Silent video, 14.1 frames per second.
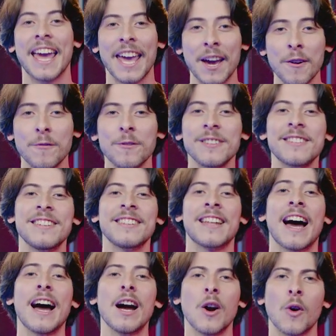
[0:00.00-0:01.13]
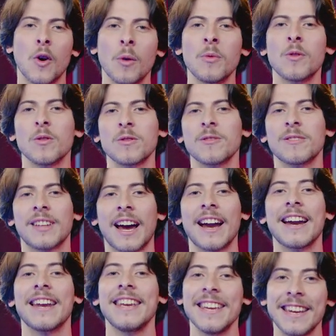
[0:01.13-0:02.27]
Eu vou ensinar como
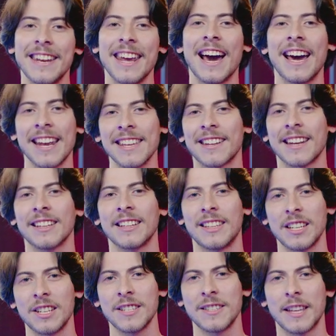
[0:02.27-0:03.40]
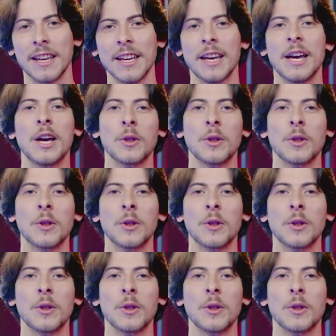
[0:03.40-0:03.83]
consultar e criar a entrada TXT